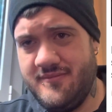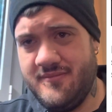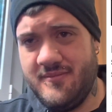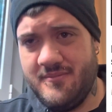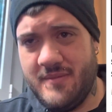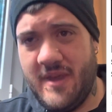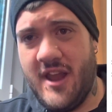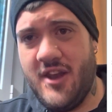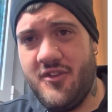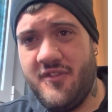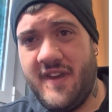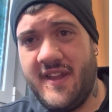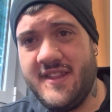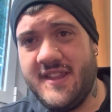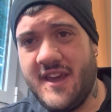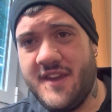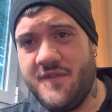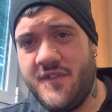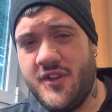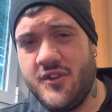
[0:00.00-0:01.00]
bello
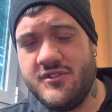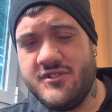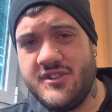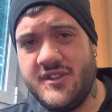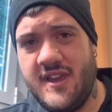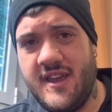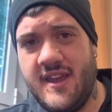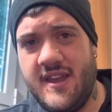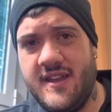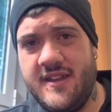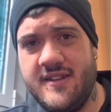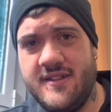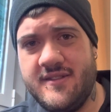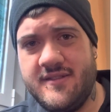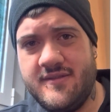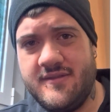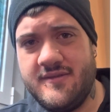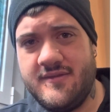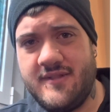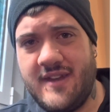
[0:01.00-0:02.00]
mandarvi così, eh?
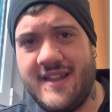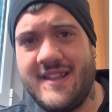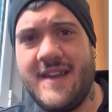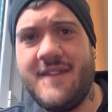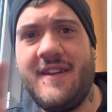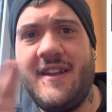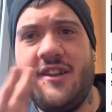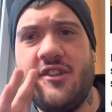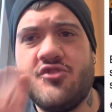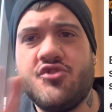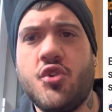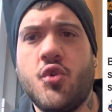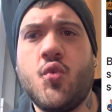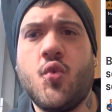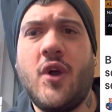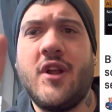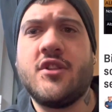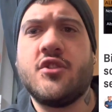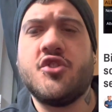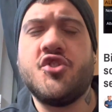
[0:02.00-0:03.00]
ad Avellino sono
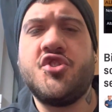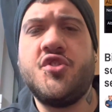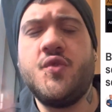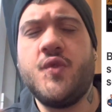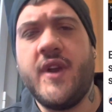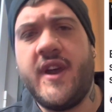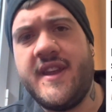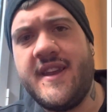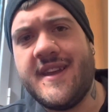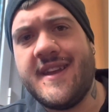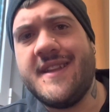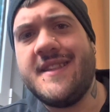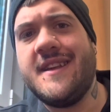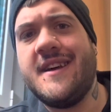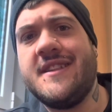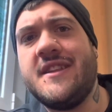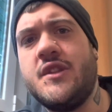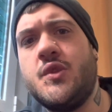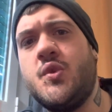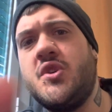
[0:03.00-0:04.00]
4-5 anni che
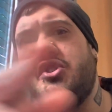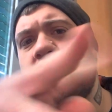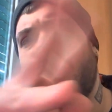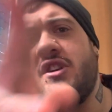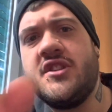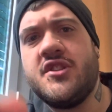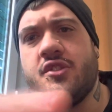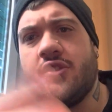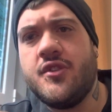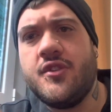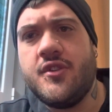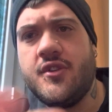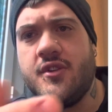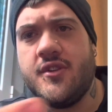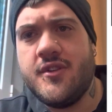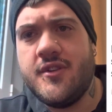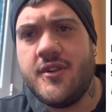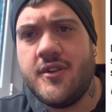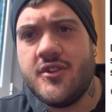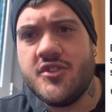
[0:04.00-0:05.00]
date
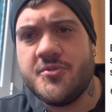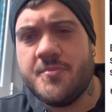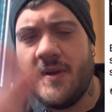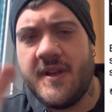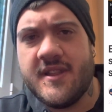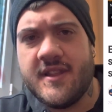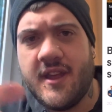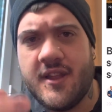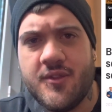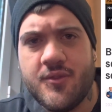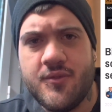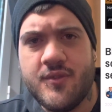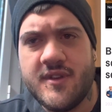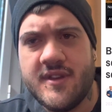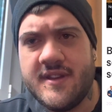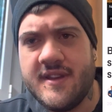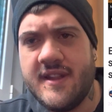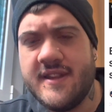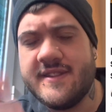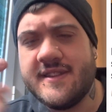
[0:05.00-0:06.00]
200 spettatori
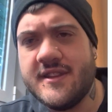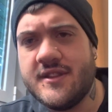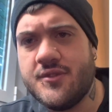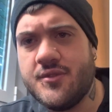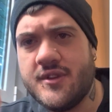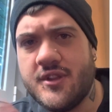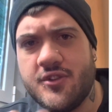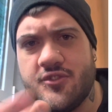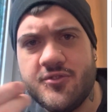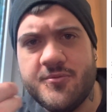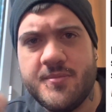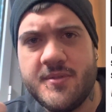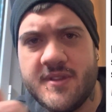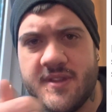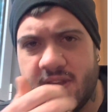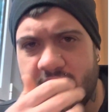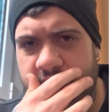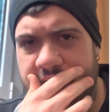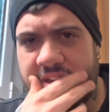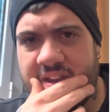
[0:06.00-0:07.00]
nel settore ospiti.
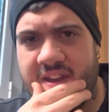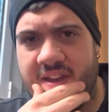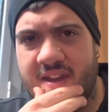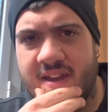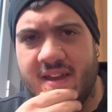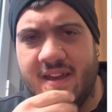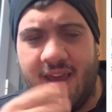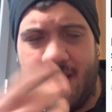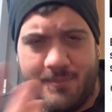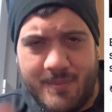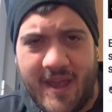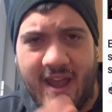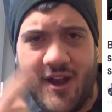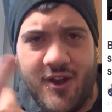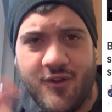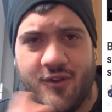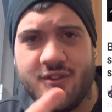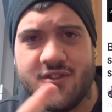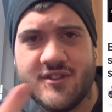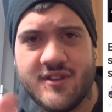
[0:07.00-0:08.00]
È bello
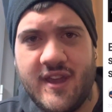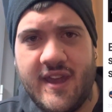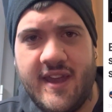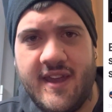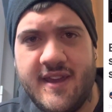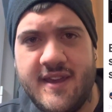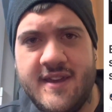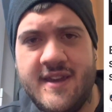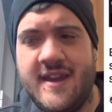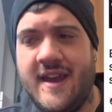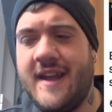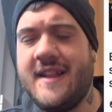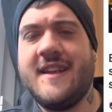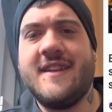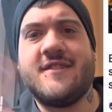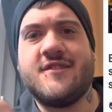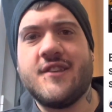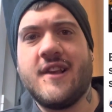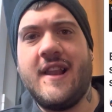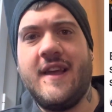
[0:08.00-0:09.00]
così, eh?
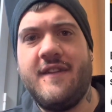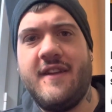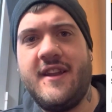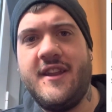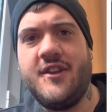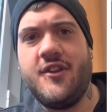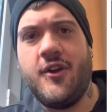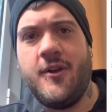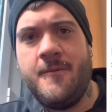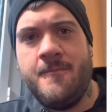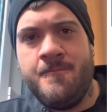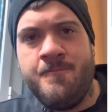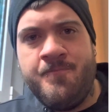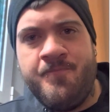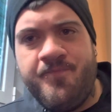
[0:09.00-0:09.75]
Adesso che l'Avellino